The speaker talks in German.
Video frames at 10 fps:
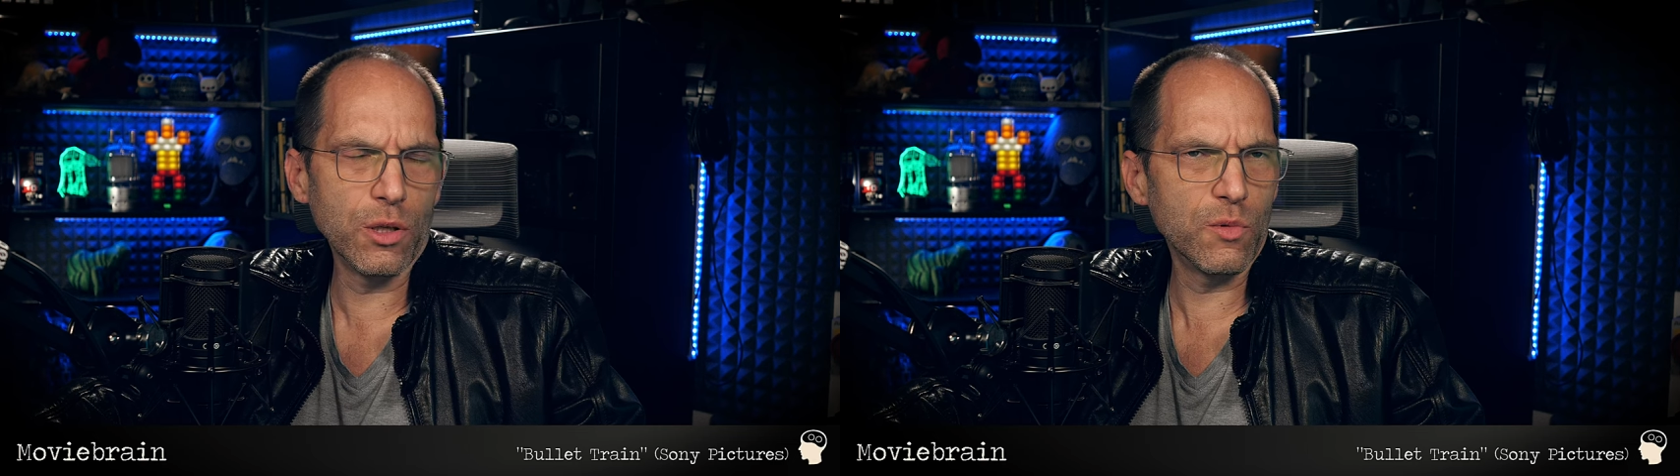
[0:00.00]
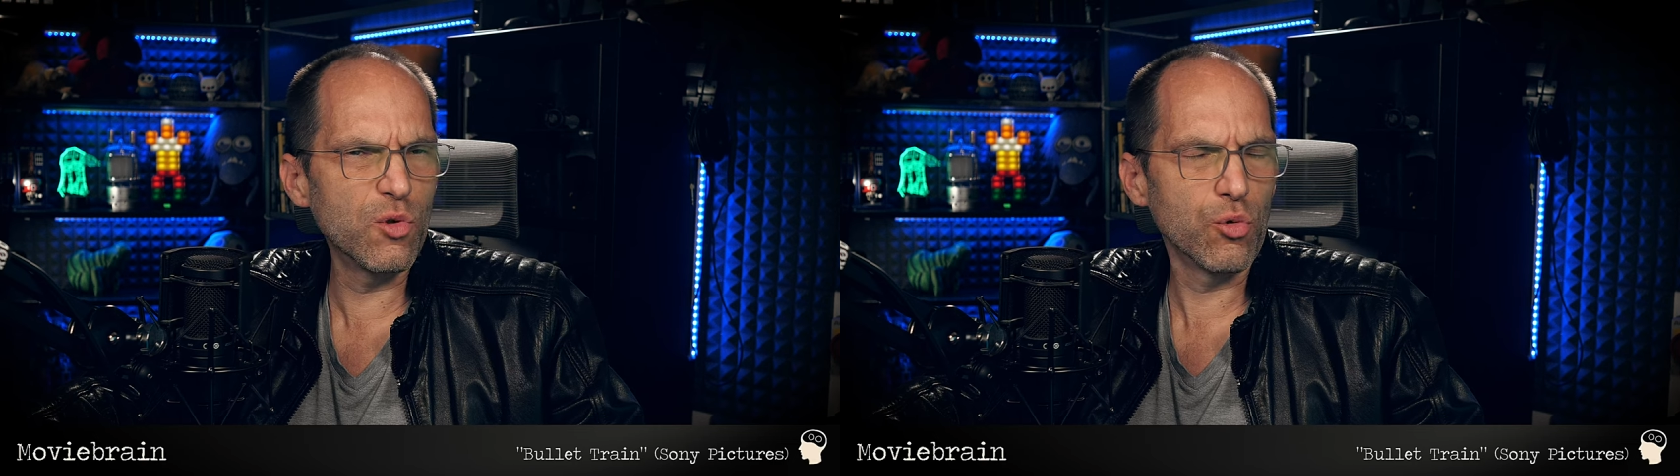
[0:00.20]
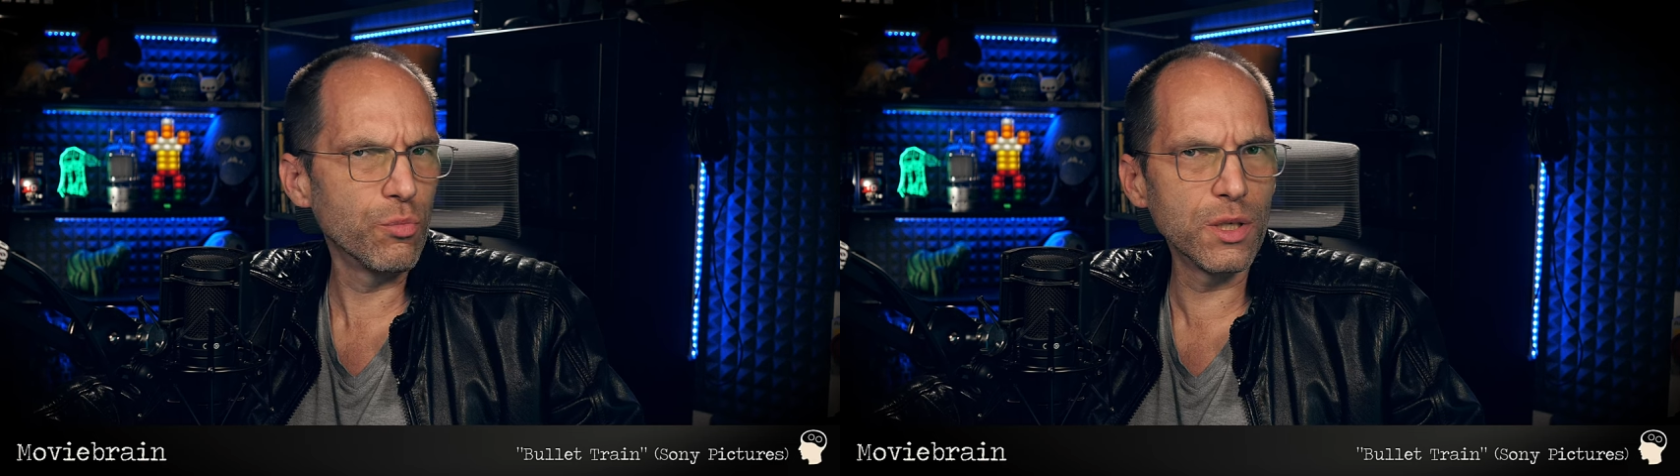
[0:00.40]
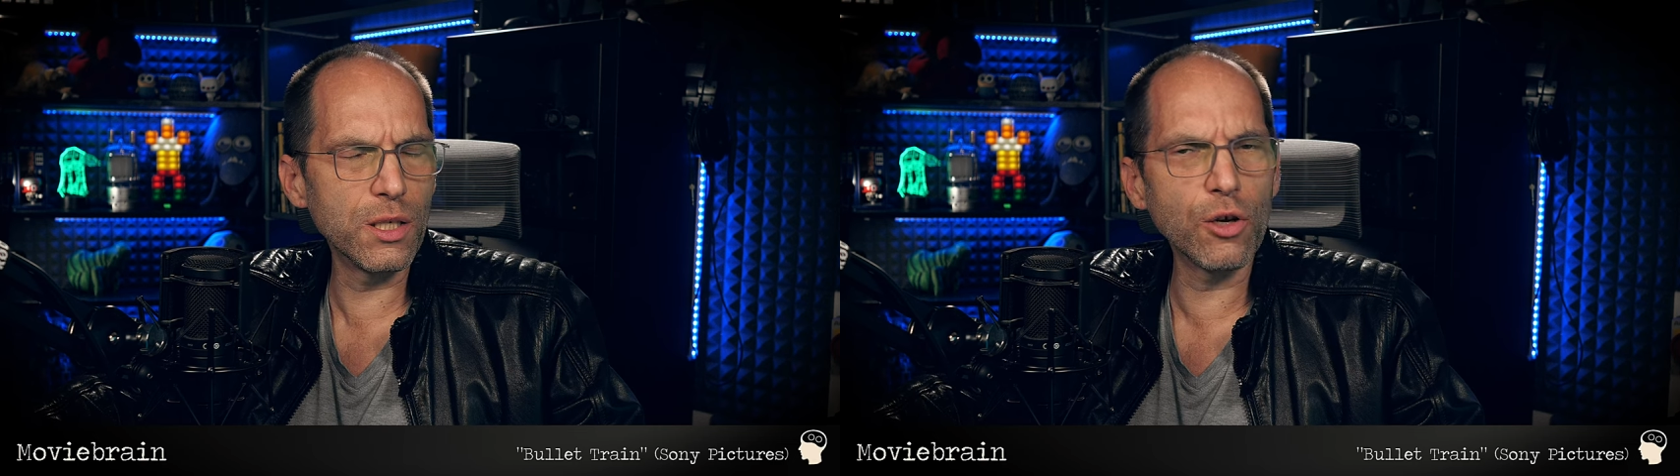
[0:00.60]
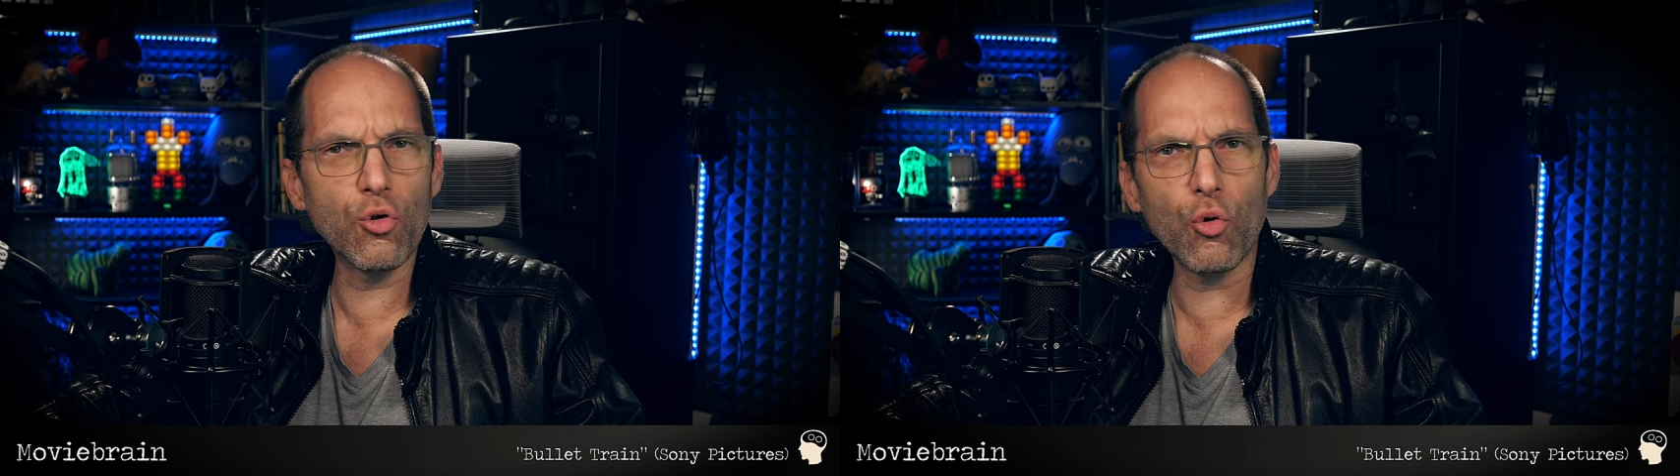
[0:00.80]
in dem Zug ein
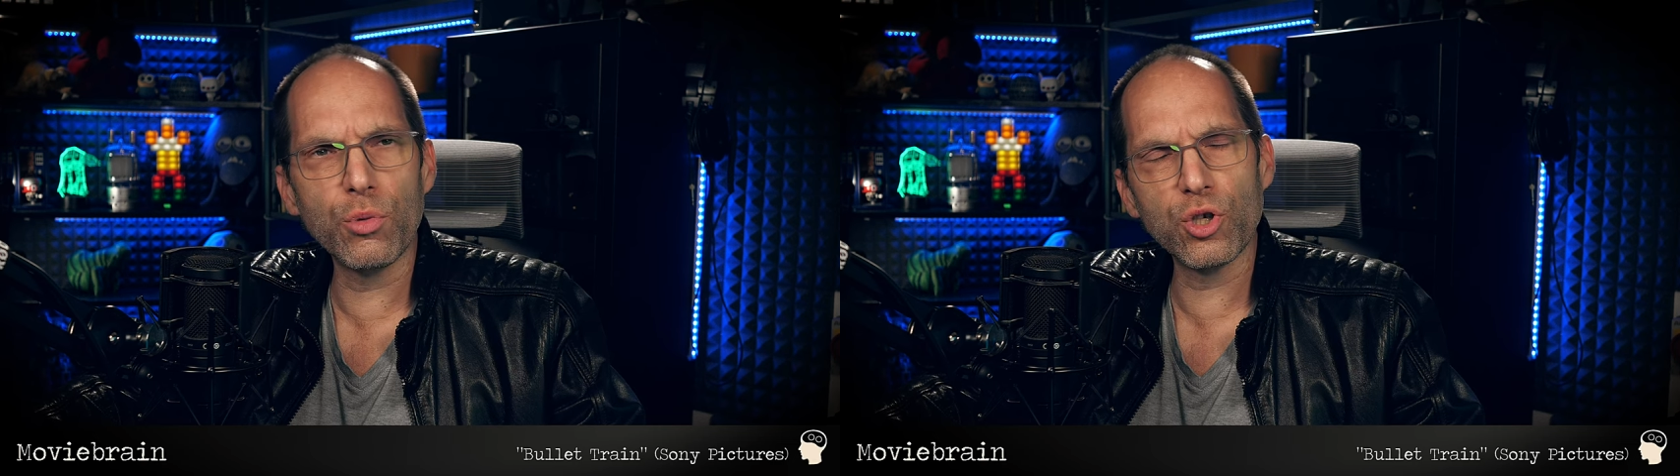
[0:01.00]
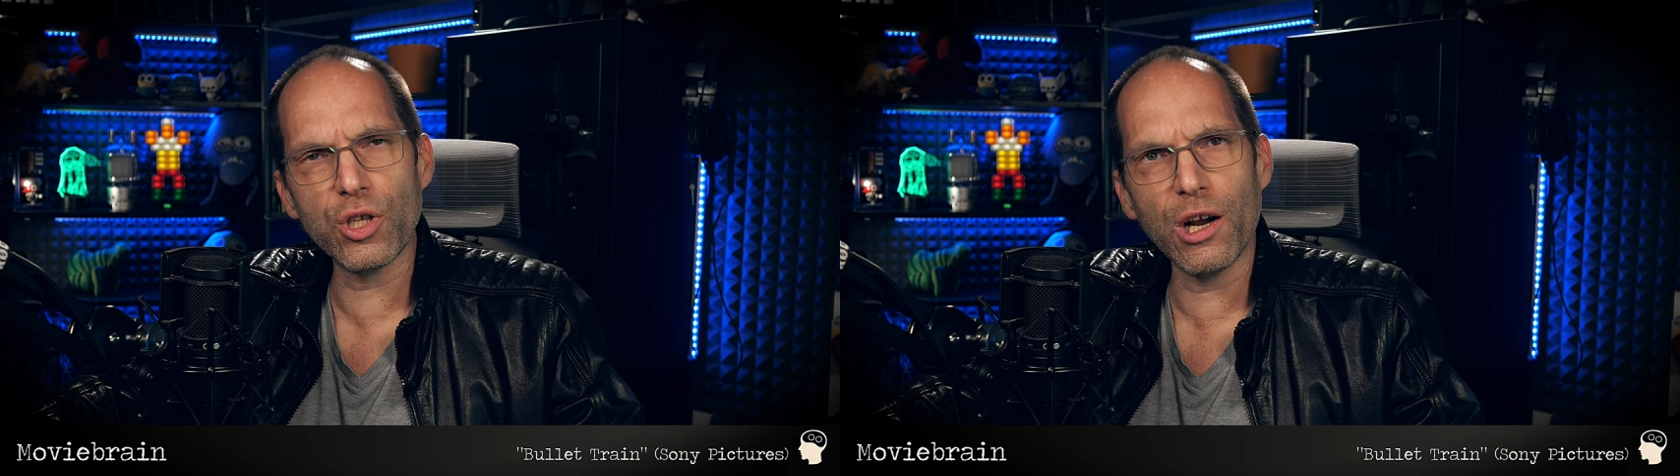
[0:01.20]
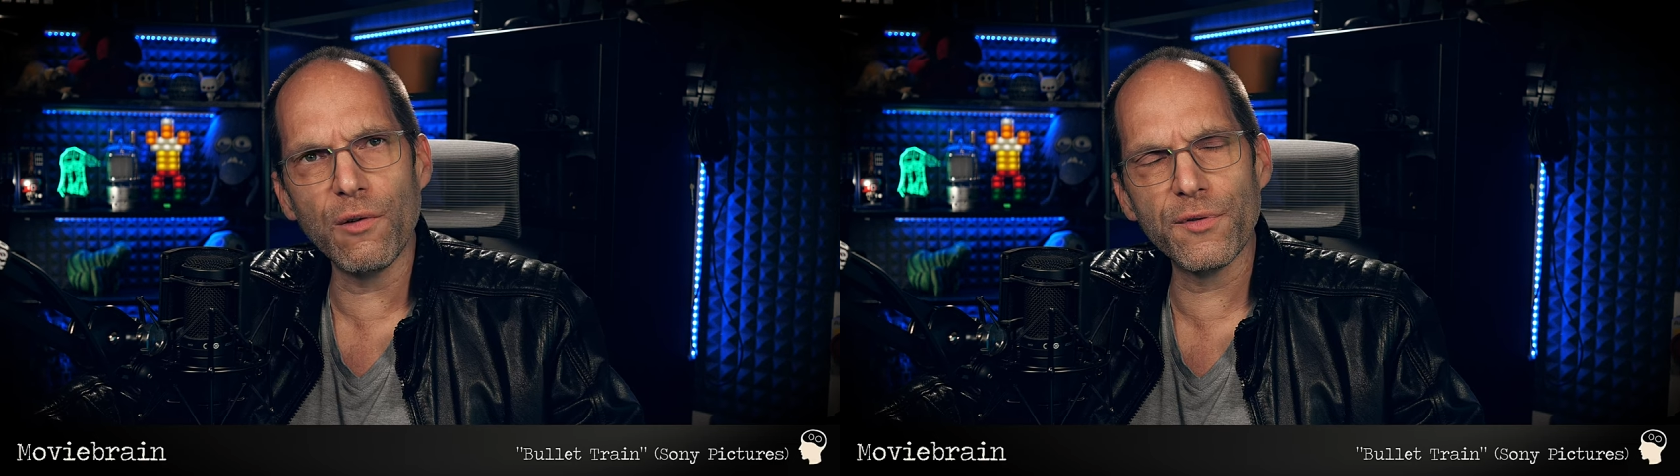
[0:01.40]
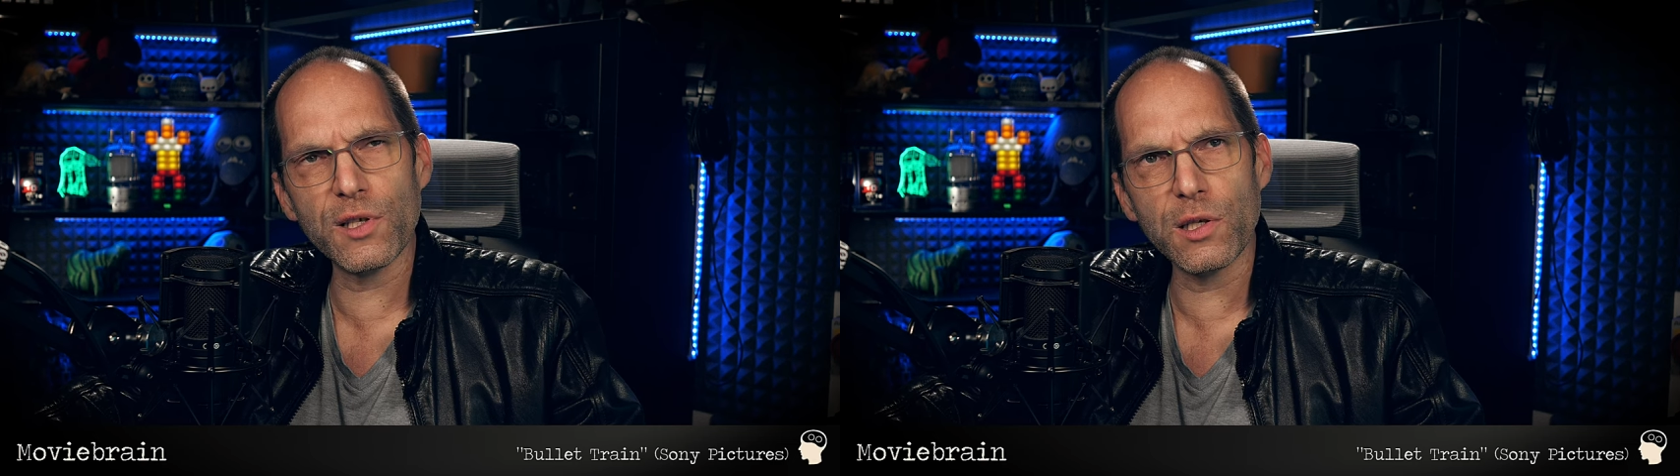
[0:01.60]
bisschen komisch drauf